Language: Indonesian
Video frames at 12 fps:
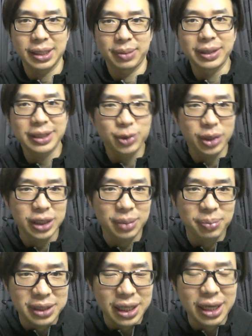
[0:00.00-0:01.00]
Manchester United
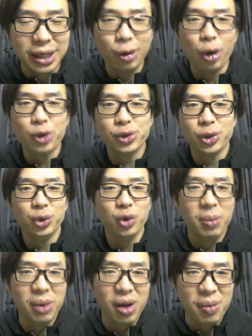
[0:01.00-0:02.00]
menang 0-2
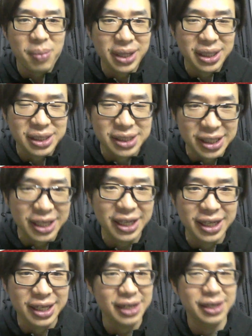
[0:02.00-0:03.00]
melawan Manchester
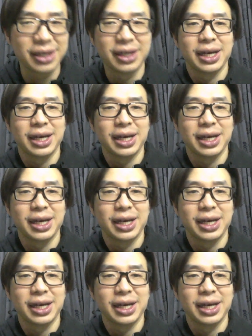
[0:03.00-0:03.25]
City ya.